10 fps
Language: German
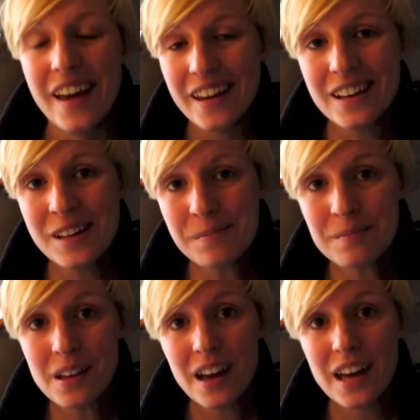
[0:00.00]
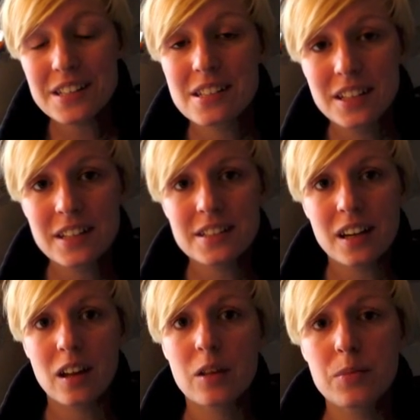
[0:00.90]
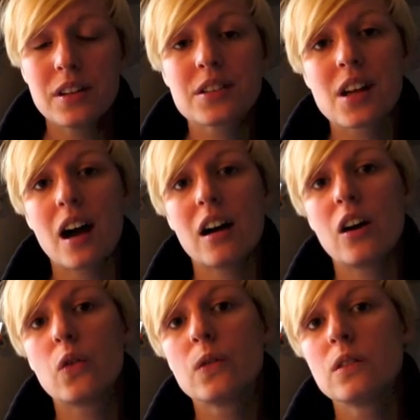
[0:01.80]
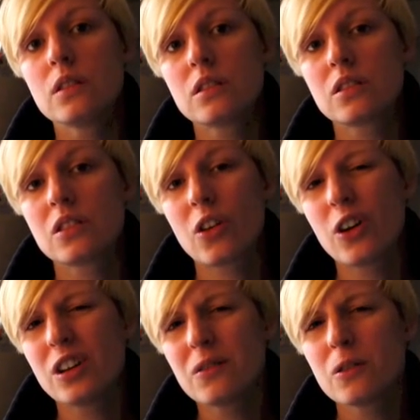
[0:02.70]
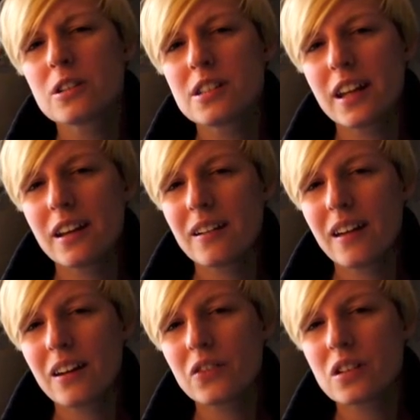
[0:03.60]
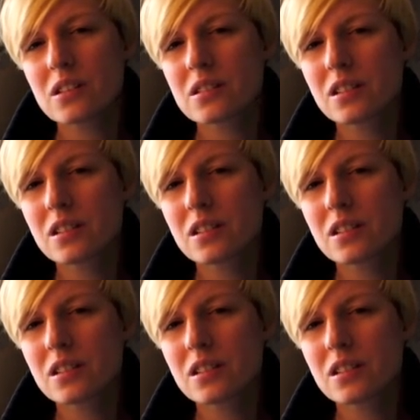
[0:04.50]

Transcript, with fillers: Hey ihr Lieben, es ist Dienstag, ich bin die Sarah und heute wird es eher etwas